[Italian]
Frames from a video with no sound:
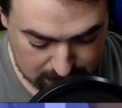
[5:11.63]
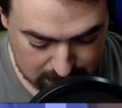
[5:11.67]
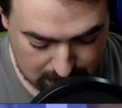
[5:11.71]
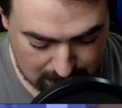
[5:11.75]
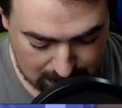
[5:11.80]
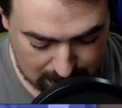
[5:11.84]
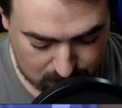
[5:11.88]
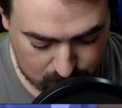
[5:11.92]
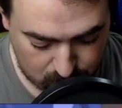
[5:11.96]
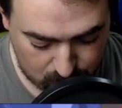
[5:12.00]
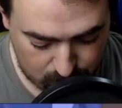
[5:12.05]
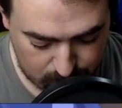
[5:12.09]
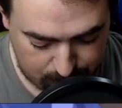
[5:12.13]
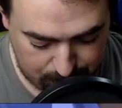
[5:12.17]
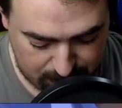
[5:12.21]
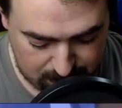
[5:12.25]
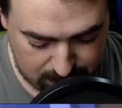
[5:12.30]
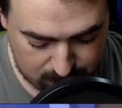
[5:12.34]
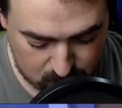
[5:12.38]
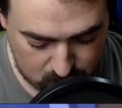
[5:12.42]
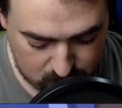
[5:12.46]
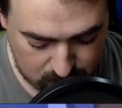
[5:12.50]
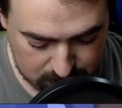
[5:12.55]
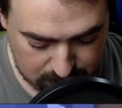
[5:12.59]
Eccolo il
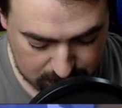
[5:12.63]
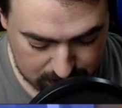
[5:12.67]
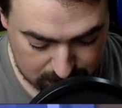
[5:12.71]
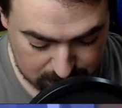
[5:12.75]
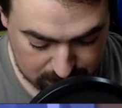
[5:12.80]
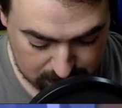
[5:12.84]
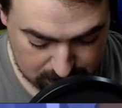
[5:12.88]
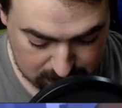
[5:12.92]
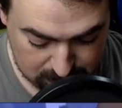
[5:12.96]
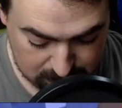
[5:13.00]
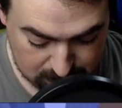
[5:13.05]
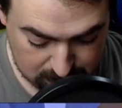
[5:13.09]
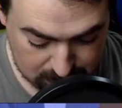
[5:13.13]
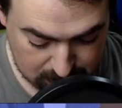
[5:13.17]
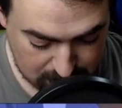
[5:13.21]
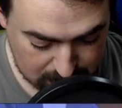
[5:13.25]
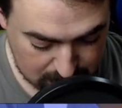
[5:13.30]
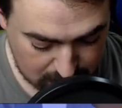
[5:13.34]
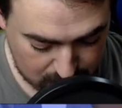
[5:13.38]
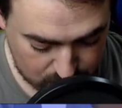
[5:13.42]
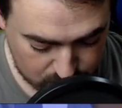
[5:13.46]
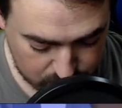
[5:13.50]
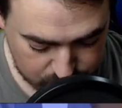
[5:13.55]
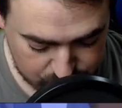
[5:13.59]
primo!
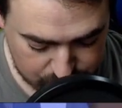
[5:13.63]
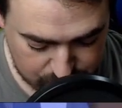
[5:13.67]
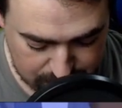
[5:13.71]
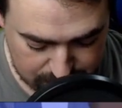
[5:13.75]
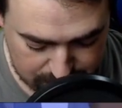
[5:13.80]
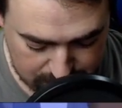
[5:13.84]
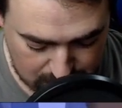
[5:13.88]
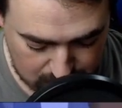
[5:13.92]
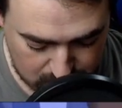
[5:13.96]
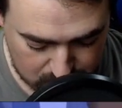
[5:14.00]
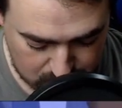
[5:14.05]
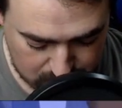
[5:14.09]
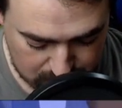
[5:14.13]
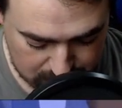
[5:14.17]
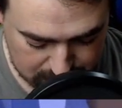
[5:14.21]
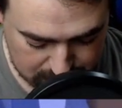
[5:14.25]
Uccidilo!